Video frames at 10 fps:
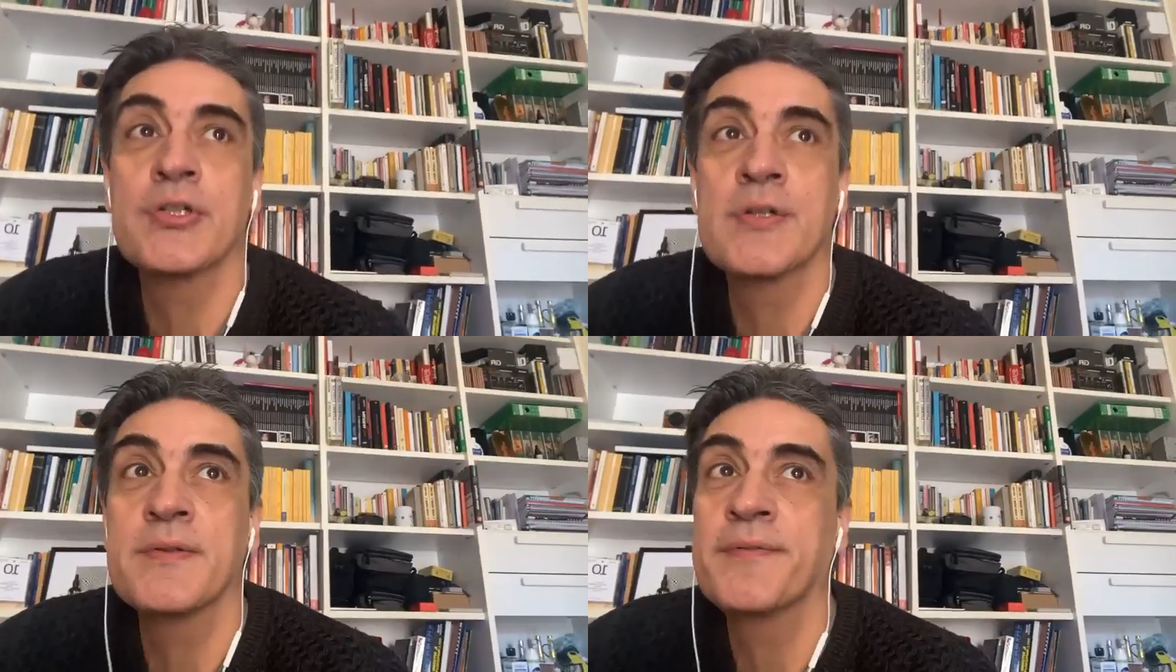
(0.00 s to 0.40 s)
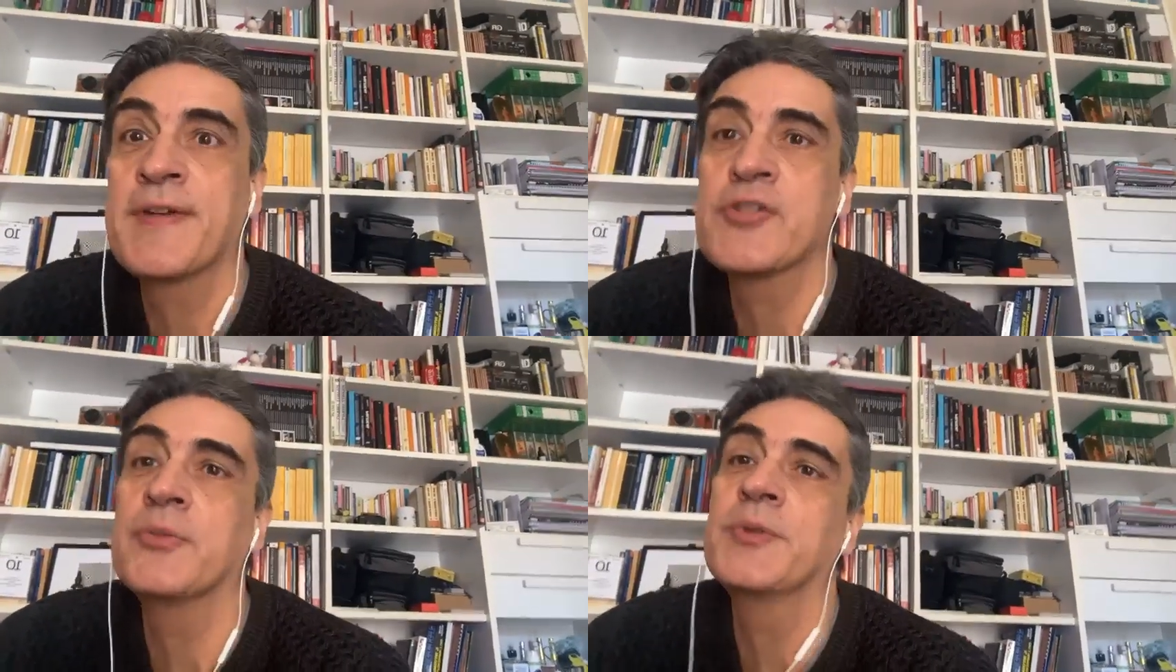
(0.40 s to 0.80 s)
non, non
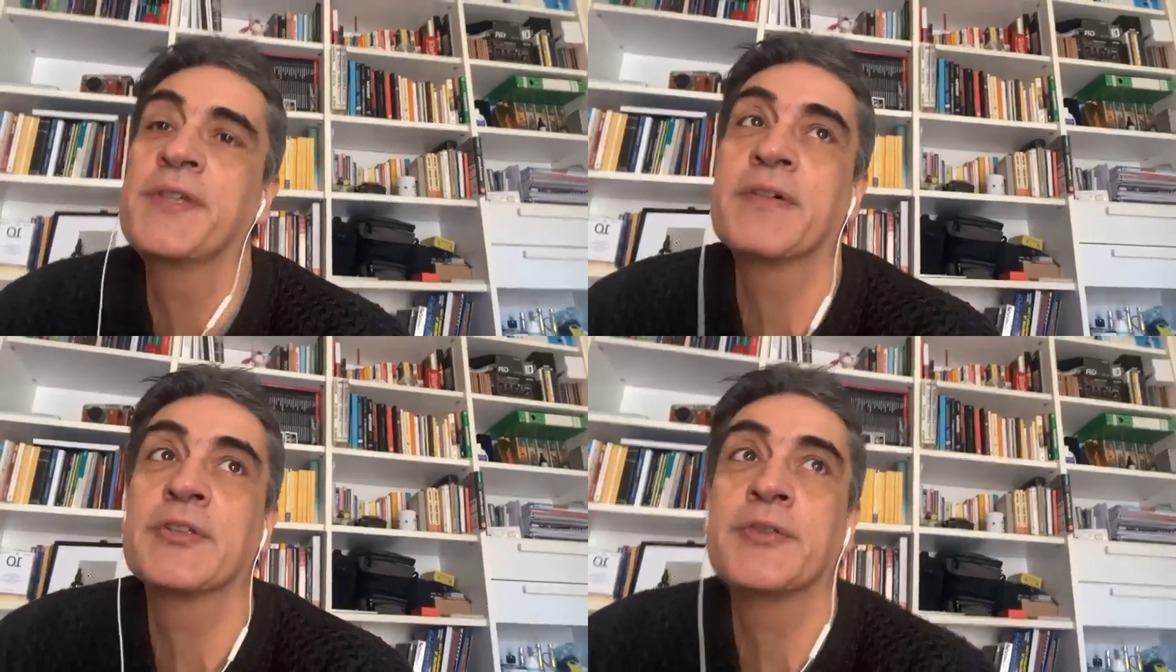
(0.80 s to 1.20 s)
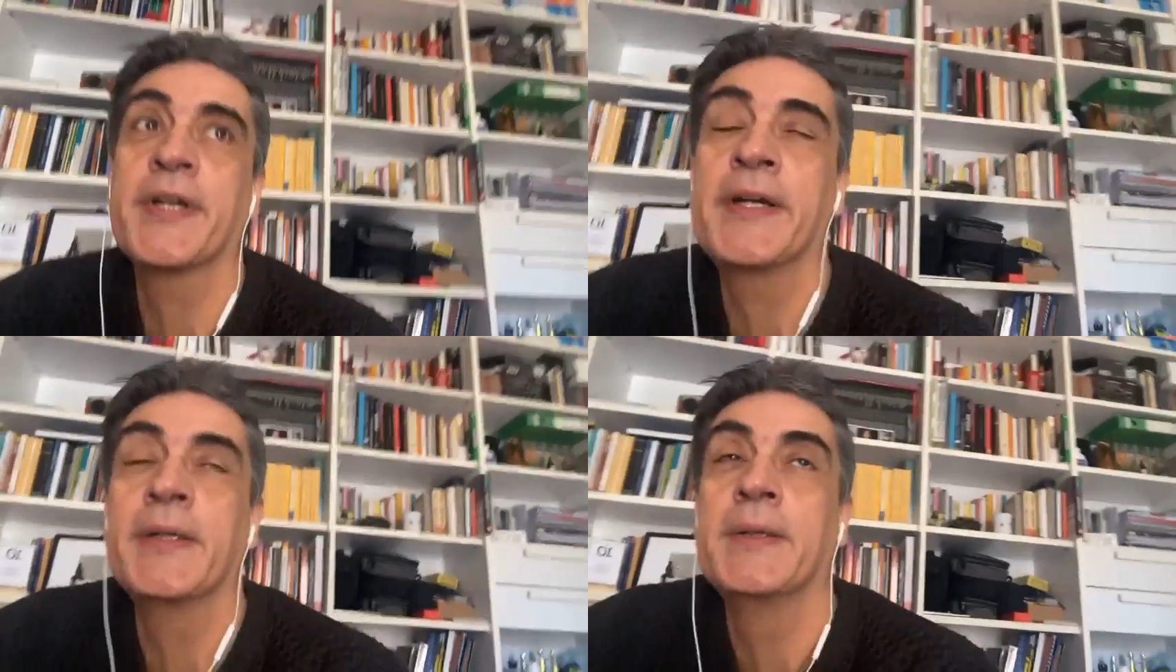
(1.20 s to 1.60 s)
faccio il
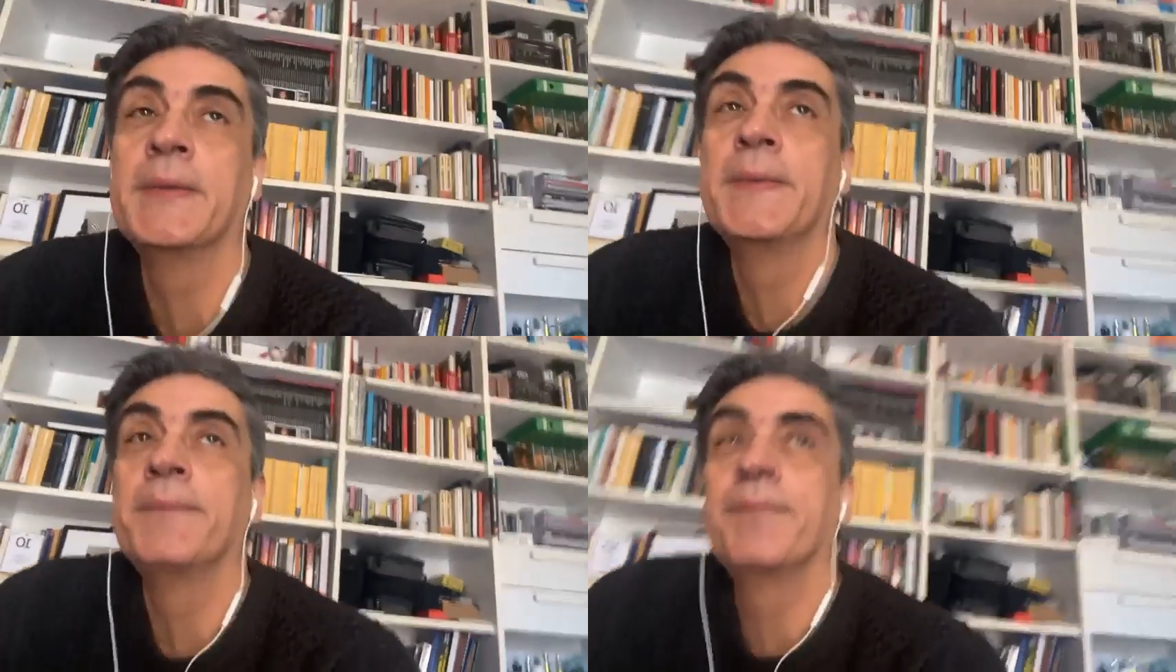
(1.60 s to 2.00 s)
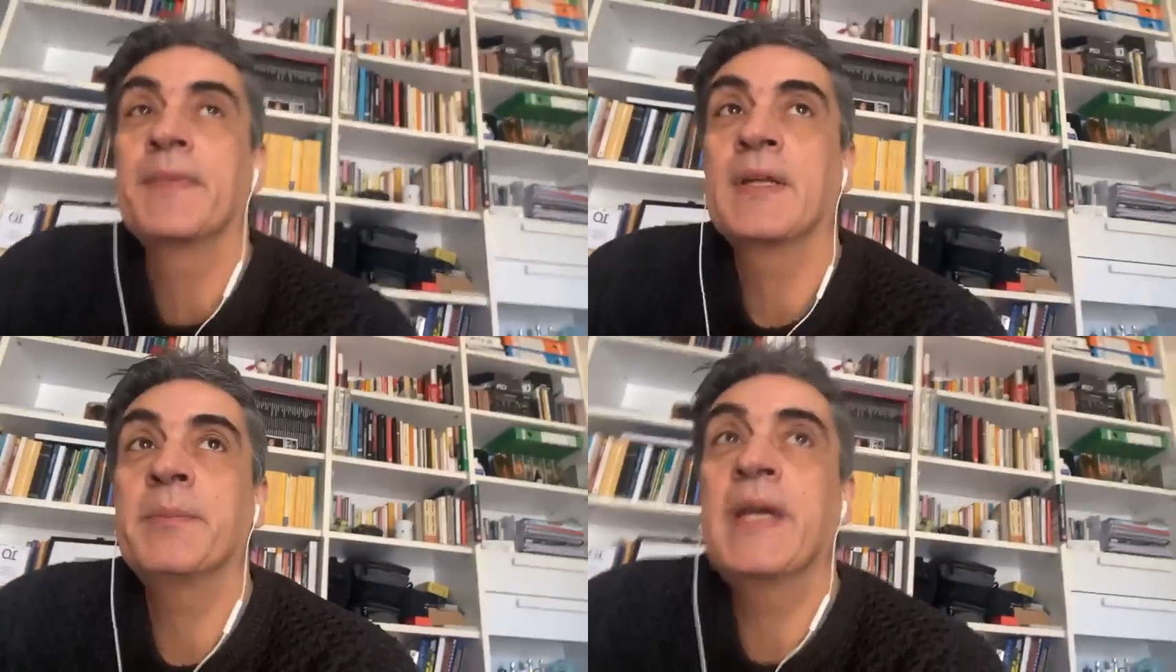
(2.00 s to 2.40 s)
motivatore,
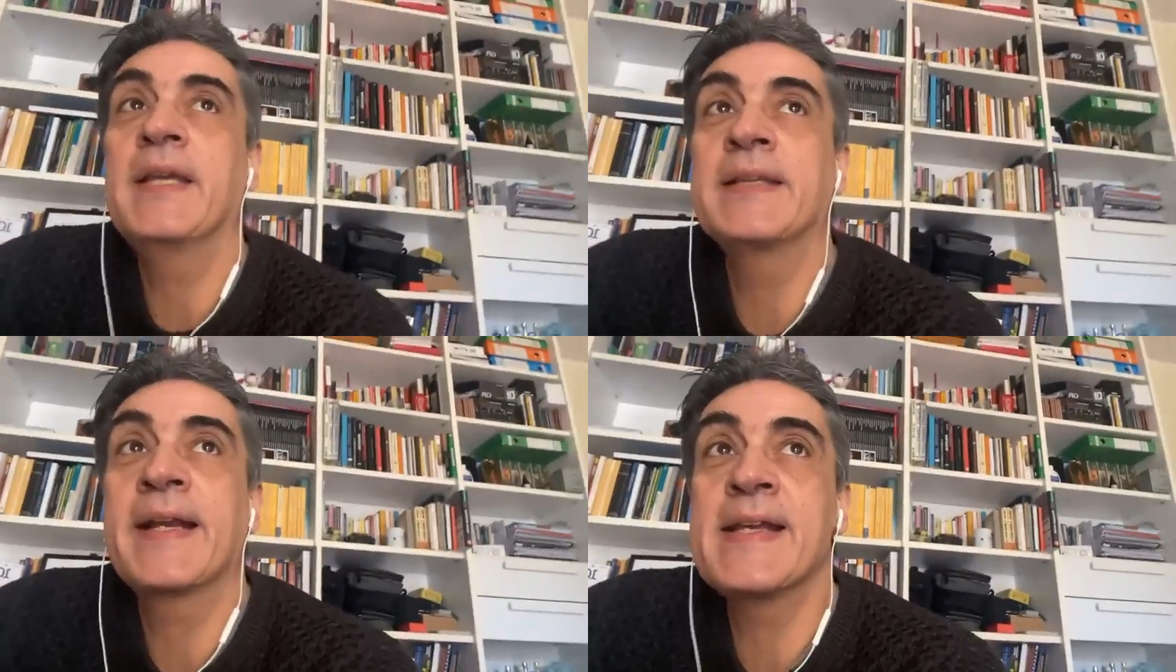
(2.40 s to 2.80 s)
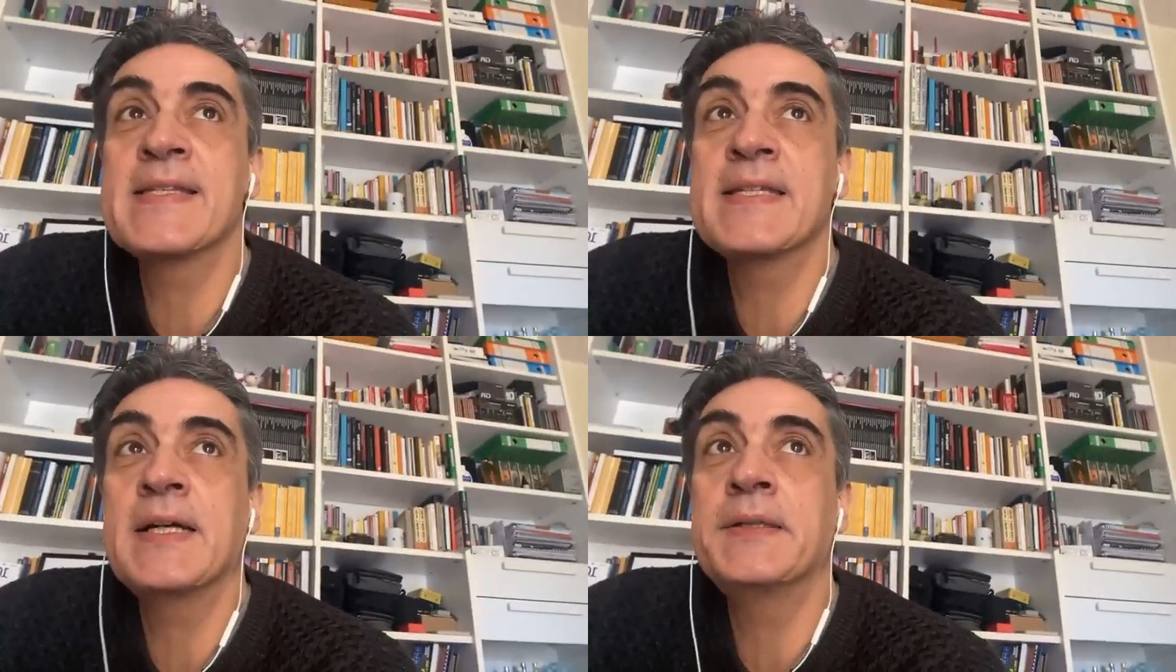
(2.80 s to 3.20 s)
a me
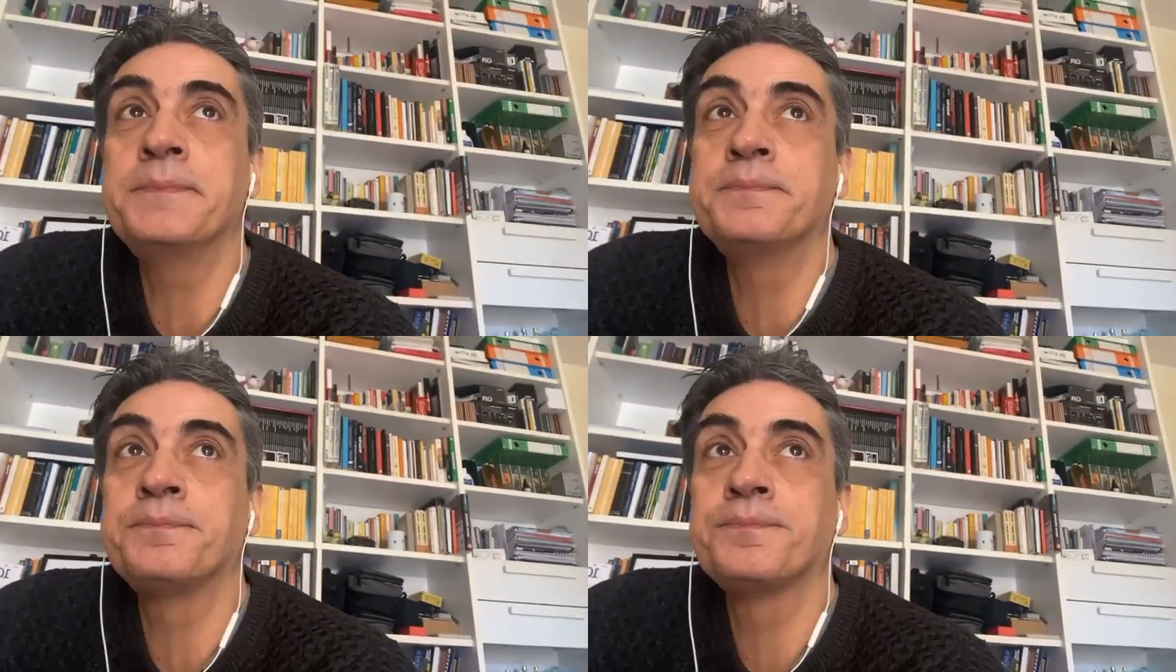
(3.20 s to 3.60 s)
interessa